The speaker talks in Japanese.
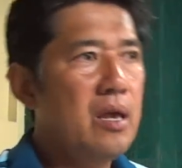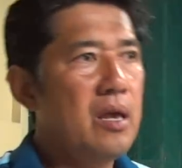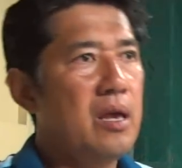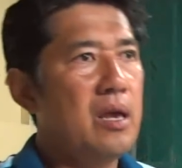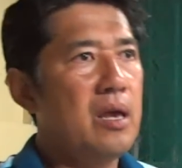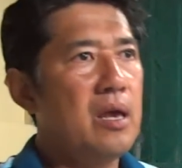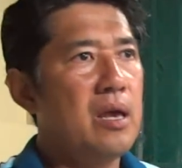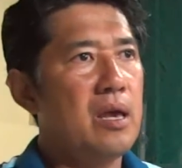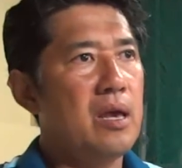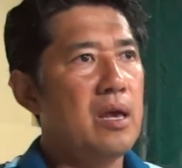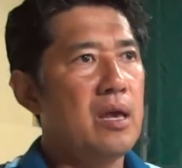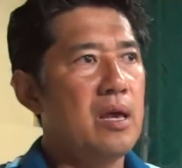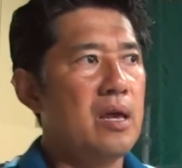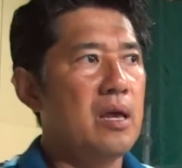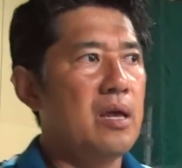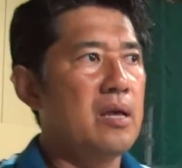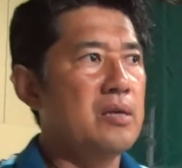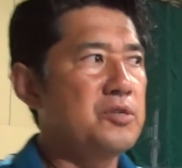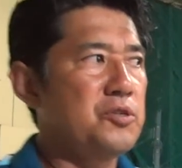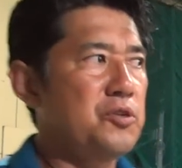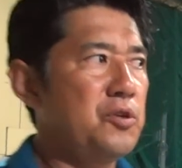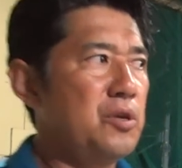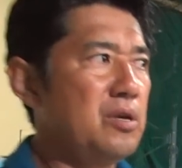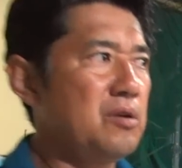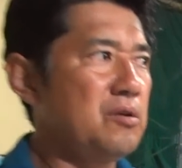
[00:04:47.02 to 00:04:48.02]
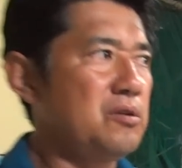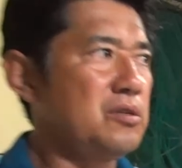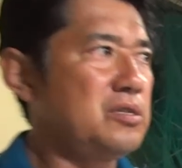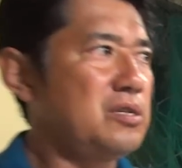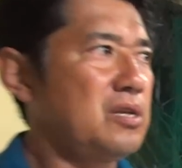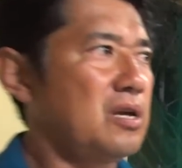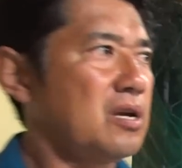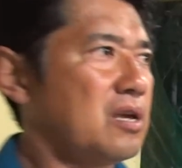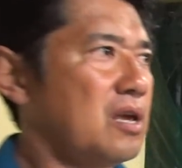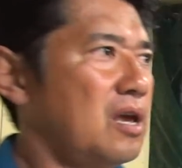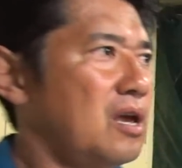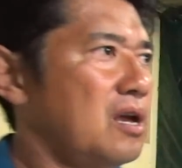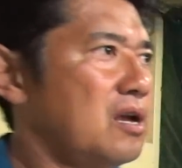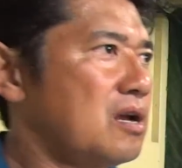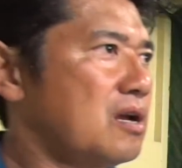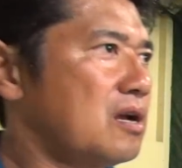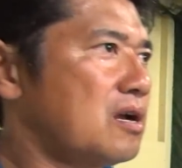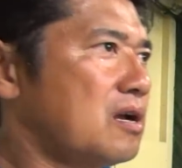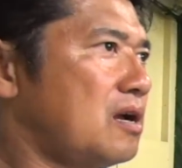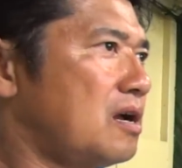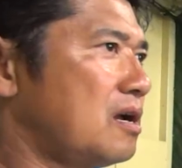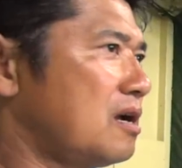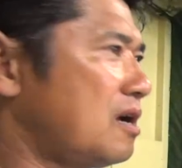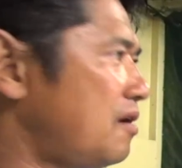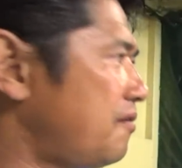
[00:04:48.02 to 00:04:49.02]
えスイングした結
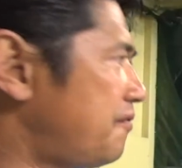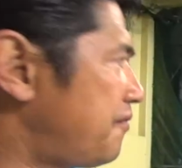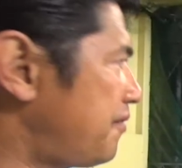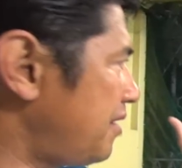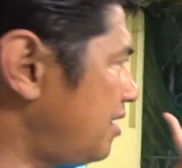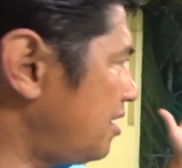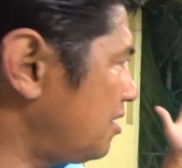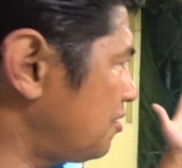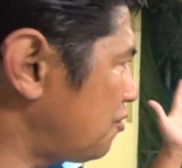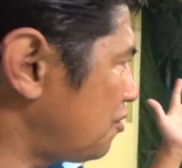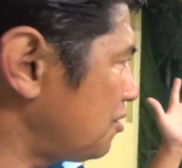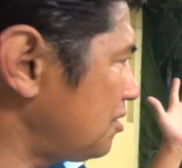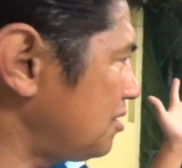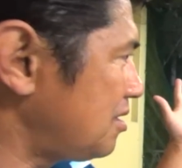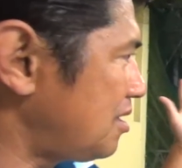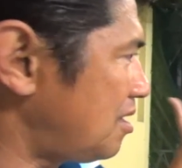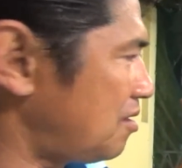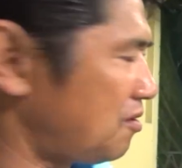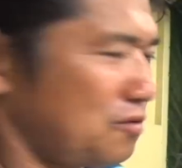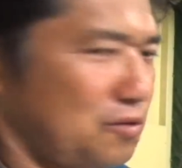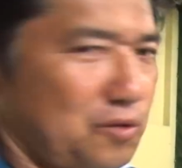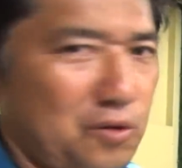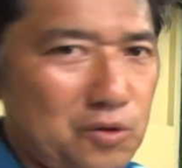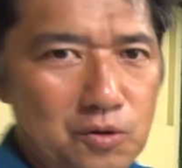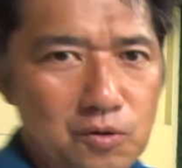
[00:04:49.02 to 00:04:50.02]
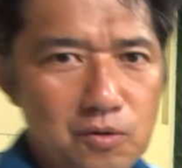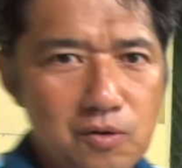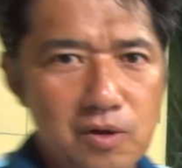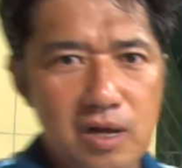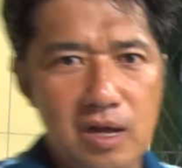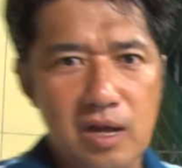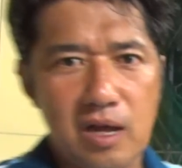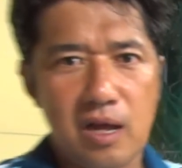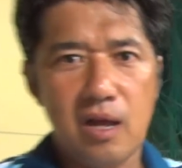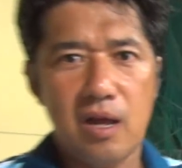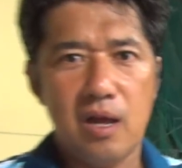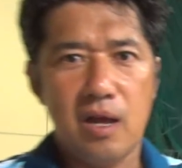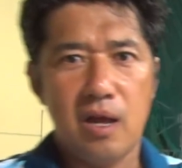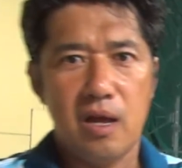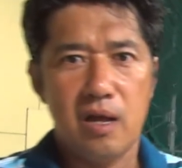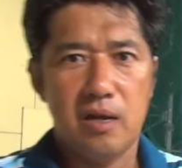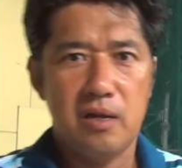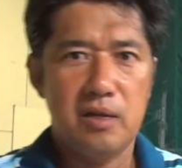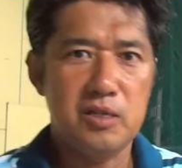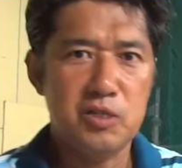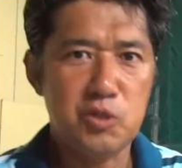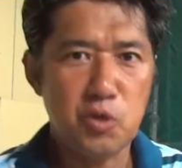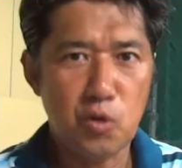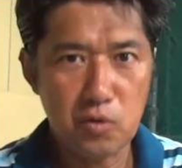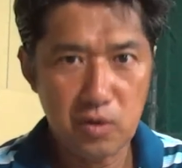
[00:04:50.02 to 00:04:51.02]
果がフェードになるというのが
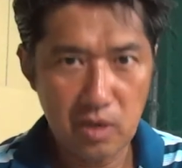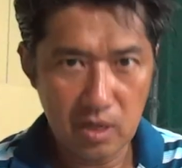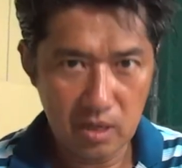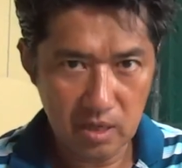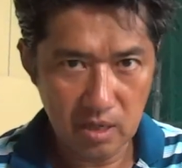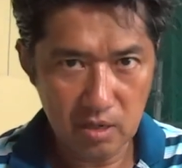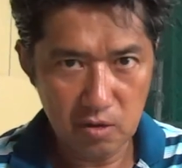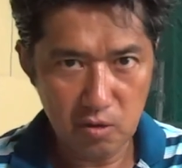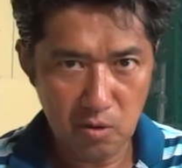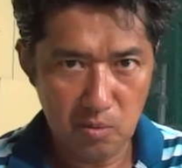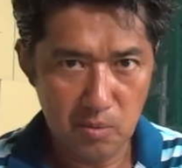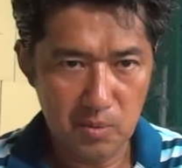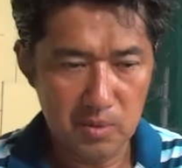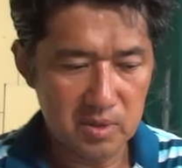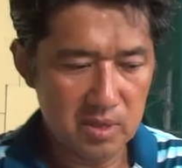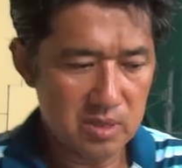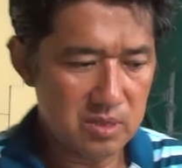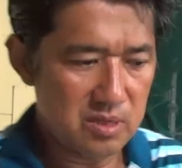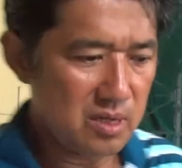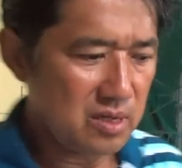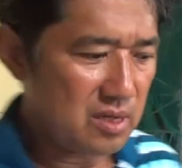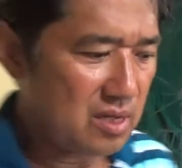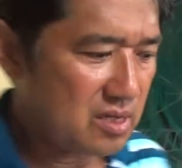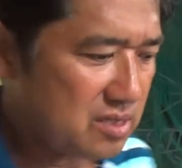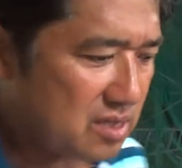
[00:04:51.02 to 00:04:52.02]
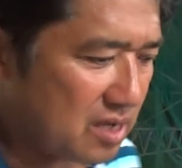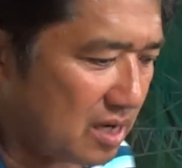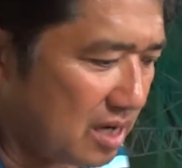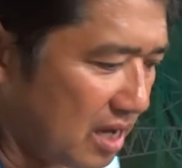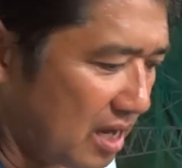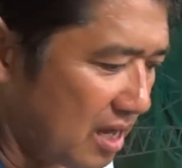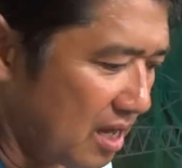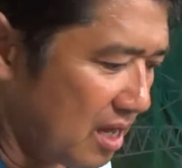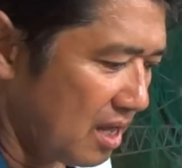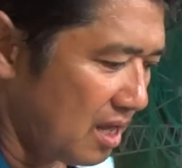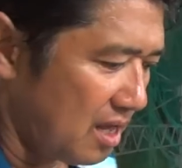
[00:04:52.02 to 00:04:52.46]
理想的だと思いますですから、